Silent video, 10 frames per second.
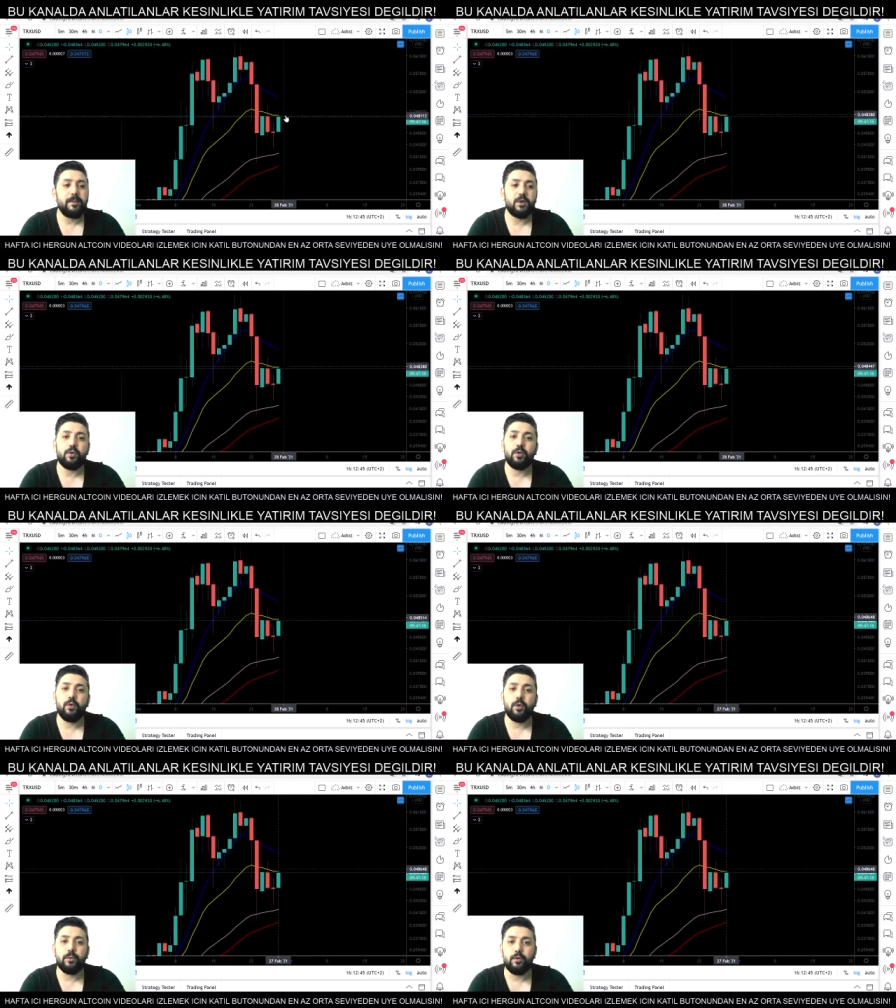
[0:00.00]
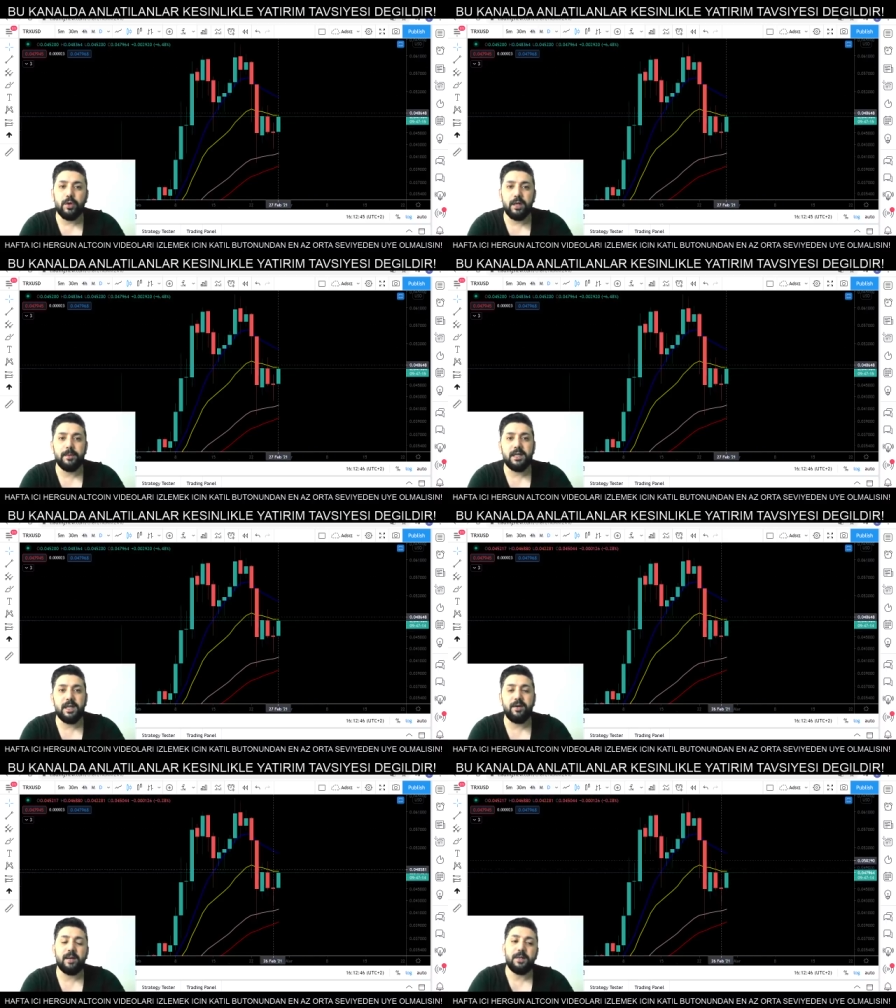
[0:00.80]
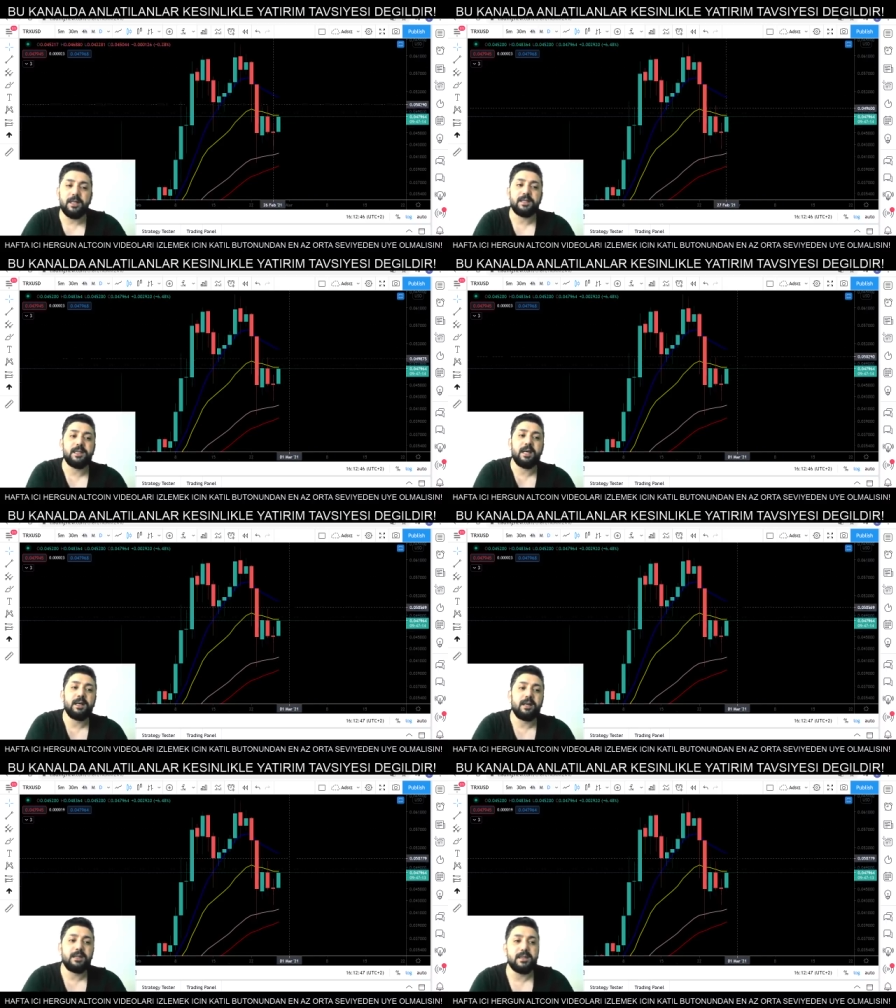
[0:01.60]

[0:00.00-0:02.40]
Bitcoin olumlu kalmaya devam ederse